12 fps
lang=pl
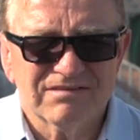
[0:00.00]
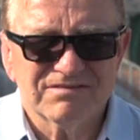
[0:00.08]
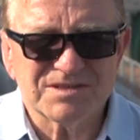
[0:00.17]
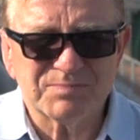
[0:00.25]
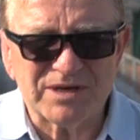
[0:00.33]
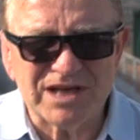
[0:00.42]

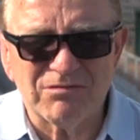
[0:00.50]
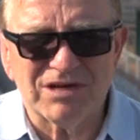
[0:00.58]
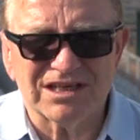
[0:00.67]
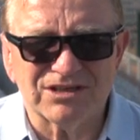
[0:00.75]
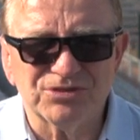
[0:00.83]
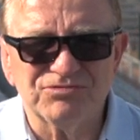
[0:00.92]
Wspaniała
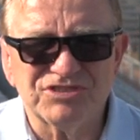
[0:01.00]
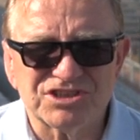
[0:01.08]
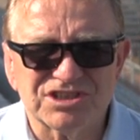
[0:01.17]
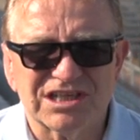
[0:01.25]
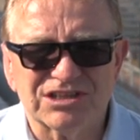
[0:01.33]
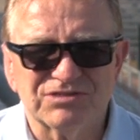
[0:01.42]
również
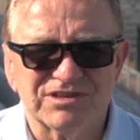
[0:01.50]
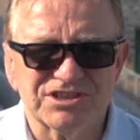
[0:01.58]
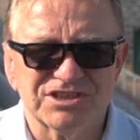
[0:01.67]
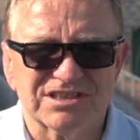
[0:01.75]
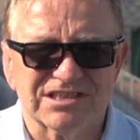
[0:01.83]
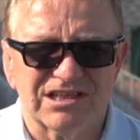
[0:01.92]
gra
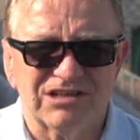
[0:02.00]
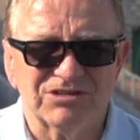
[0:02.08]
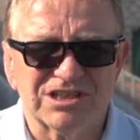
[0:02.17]
towarzyska.